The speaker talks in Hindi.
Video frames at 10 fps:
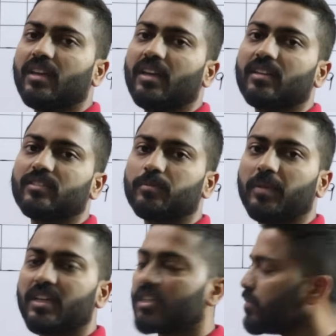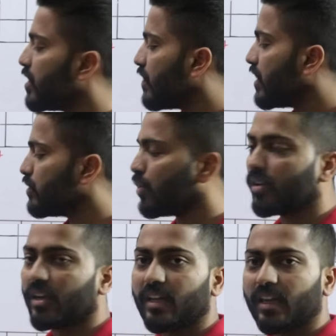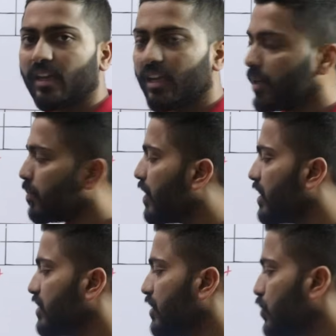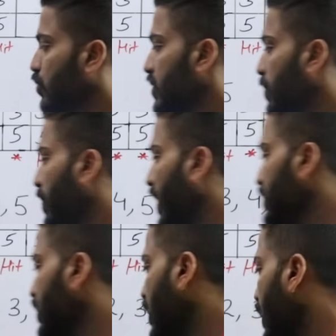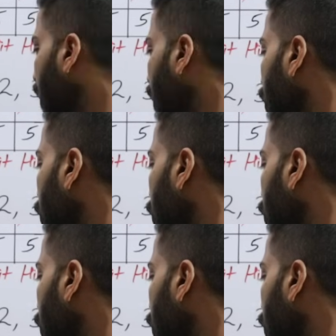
यस पेज नंबर वन इज ऑलरेडी प्रेजेंट तो जब प्रेजेंट है